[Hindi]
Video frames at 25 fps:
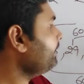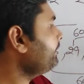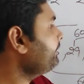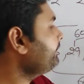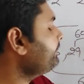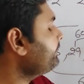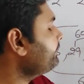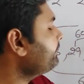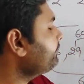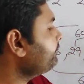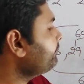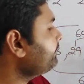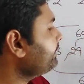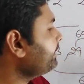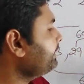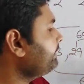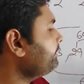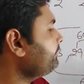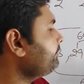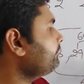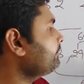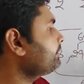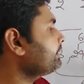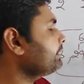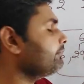100 और
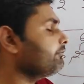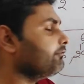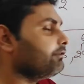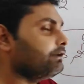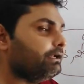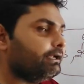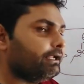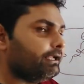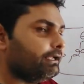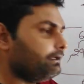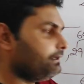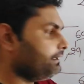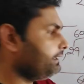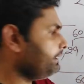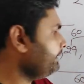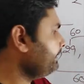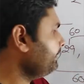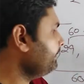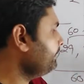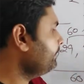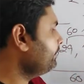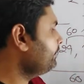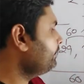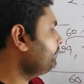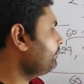90 हो गया 190
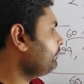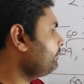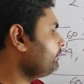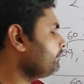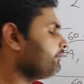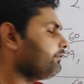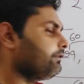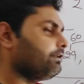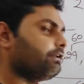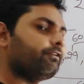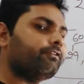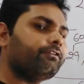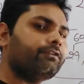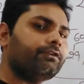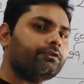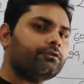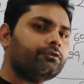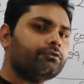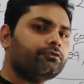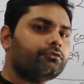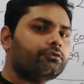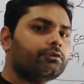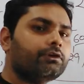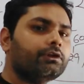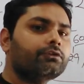और 60
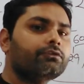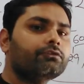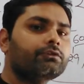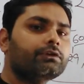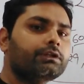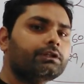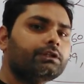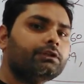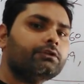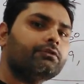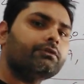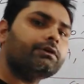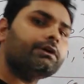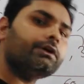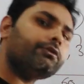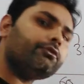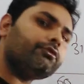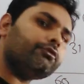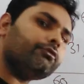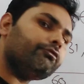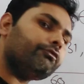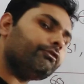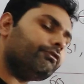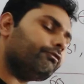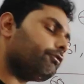को जोड़ा तो कितना हो गया
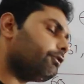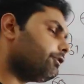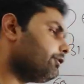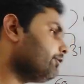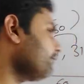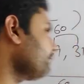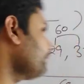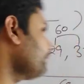250